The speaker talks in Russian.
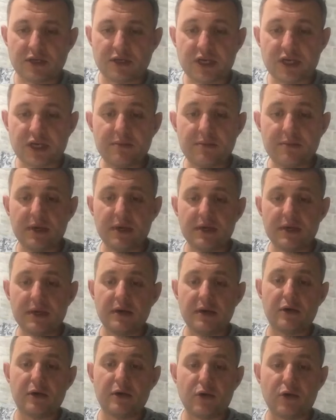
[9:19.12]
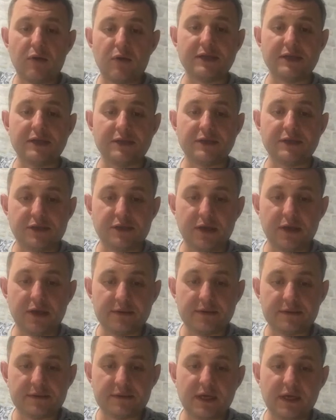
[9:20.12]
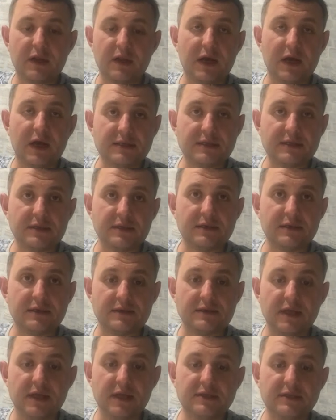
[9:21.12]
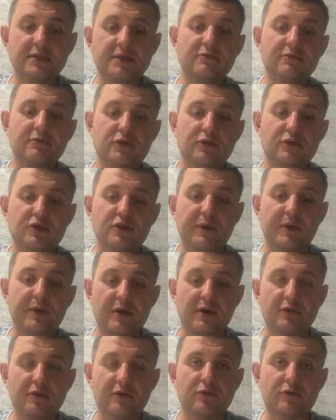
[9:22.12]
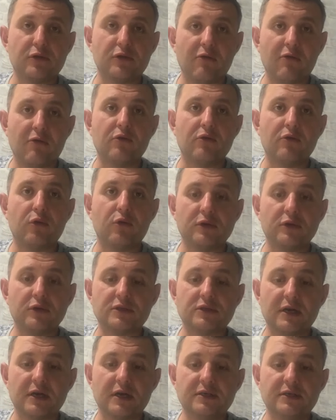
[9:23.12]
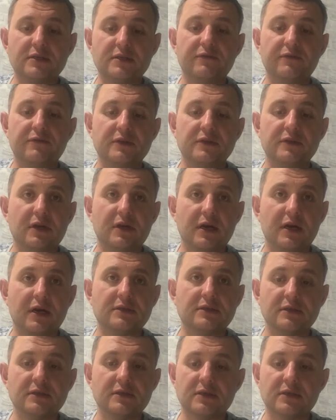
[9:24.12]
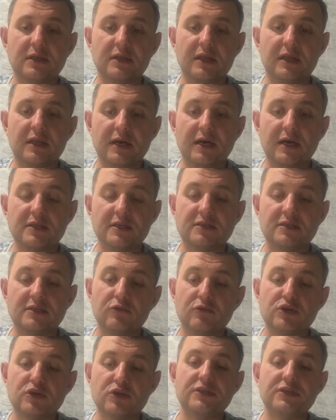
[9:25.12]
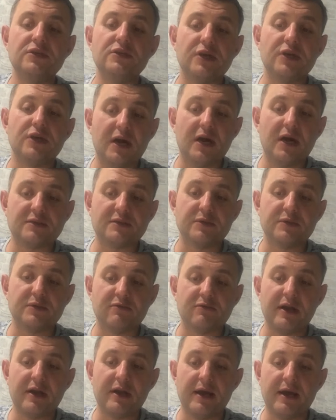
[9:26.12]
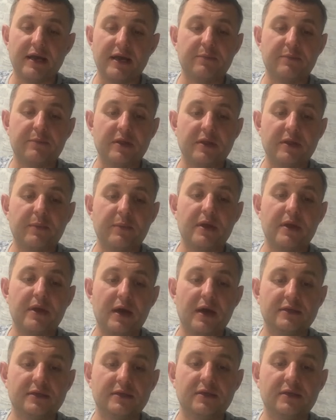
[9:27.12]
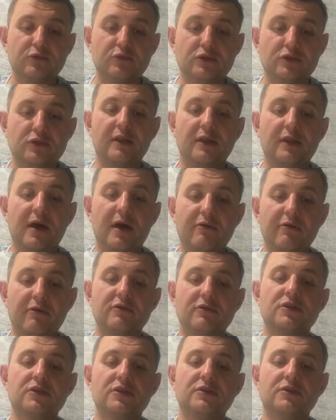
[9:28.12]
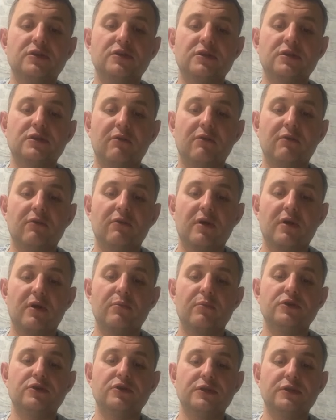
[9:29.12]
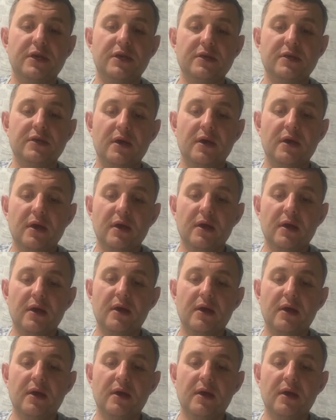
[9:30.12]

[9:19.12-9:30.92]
Уважаемые руководители, согласно статье 91 Трудового кодекса Российской Федерации, законодательство уже сейчас позволяет предприятиям устанавливать шестичасовой рабочий день